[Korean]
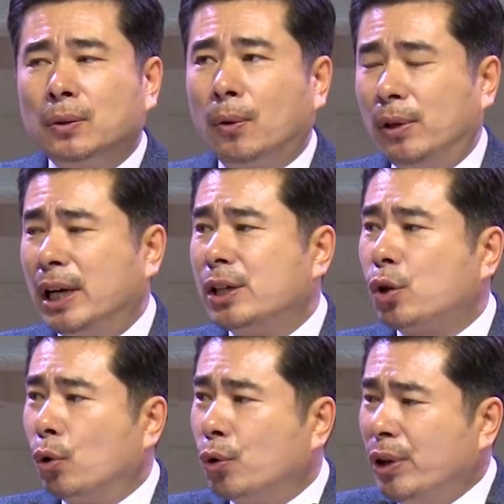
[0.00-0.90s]
오늘날
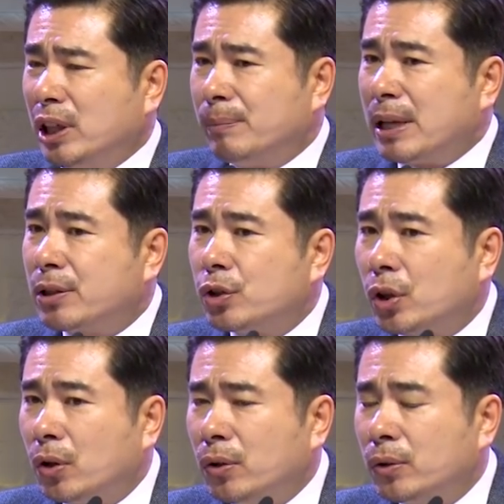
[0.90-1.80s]
종교인들만
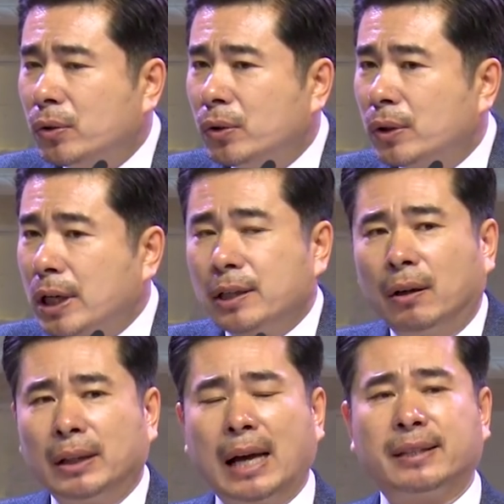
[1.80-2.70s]
쓰죠.
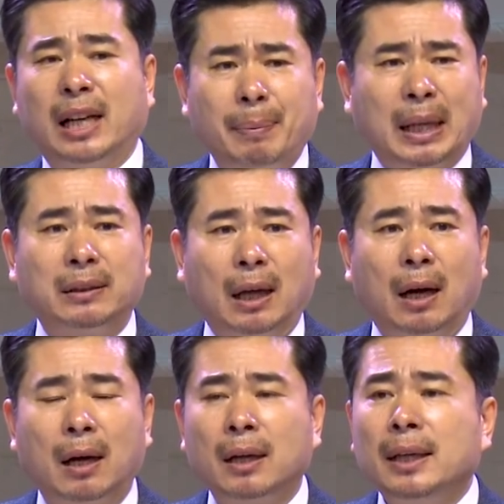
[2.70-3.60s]
그래서 나 세례
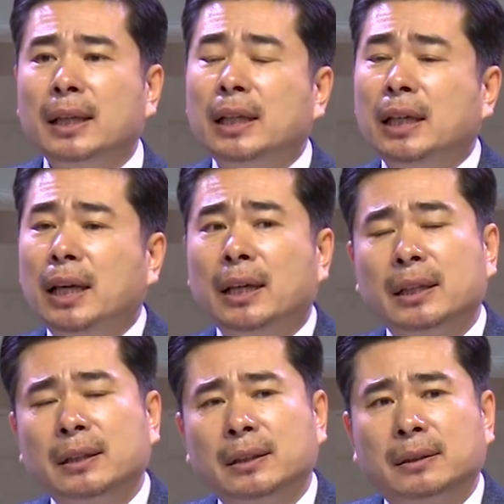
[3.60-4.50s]
받았다. 이
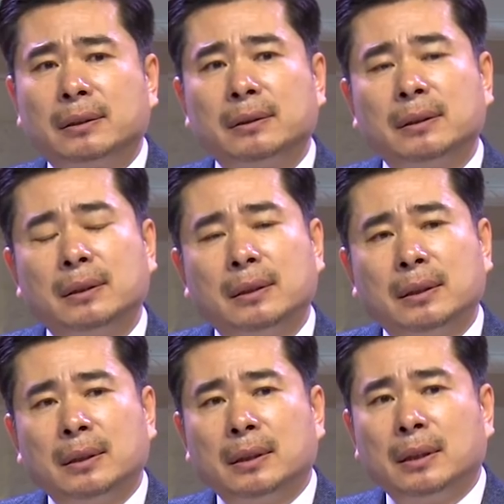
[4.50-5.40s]
얘기는
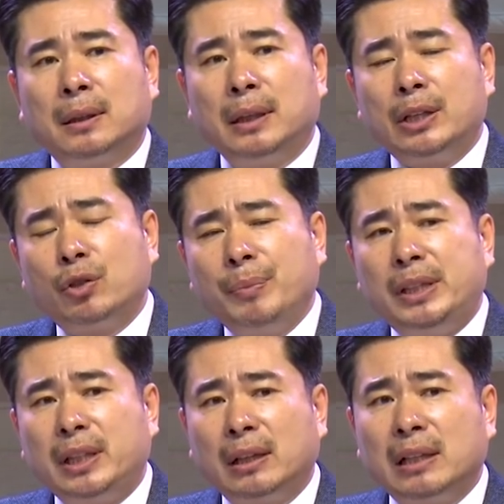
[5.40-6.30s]
예수
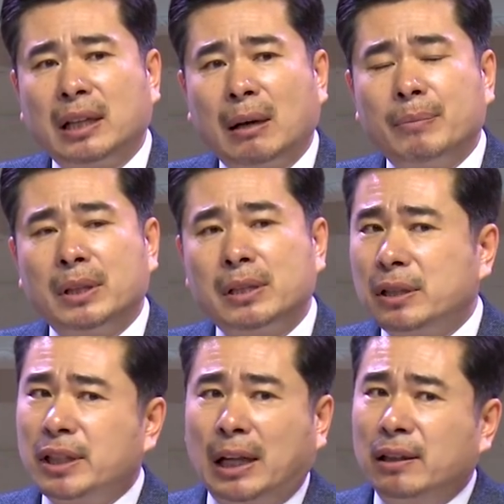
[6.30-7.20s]
믿지 않는 사람들을
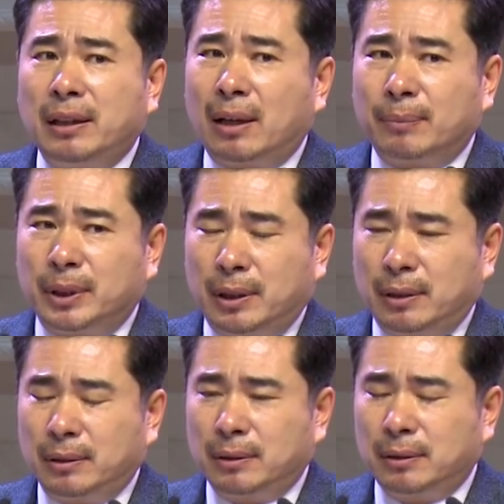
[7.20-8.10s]
쓰지 않는 단어입니다.
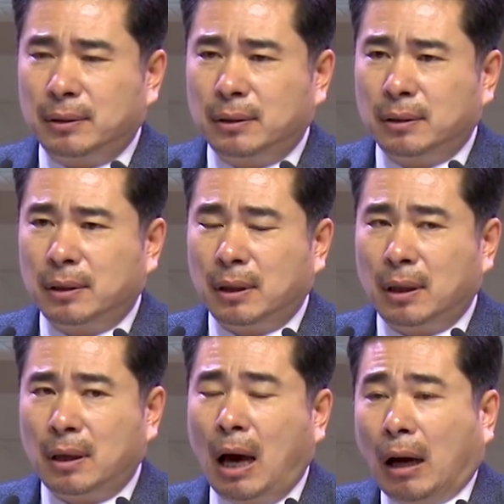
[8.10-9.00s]

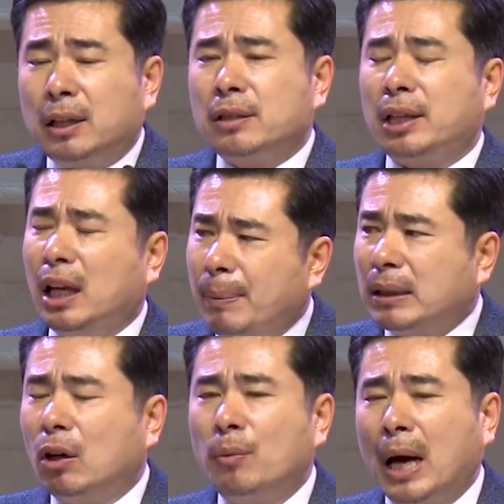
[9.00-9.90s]
아, 그래서 세례
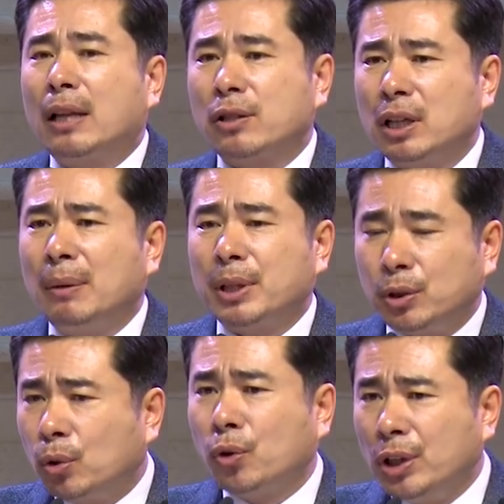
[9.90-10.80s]
받다고 하면 아, 저 사람
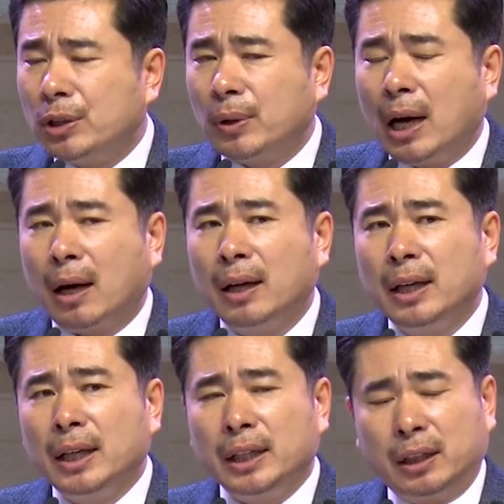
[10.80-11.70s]
기독교인이구나.
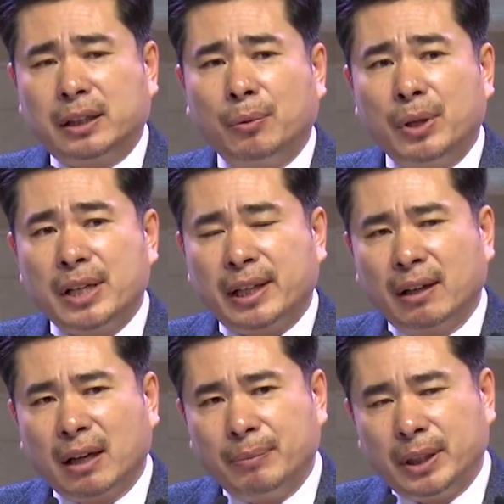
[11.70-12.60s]
이렇게 우리는
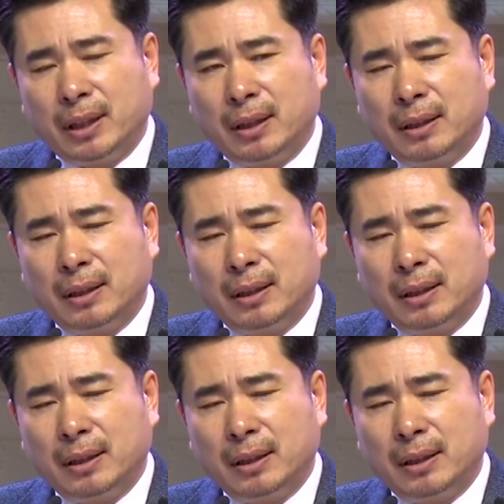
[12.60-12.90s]
생각합니다.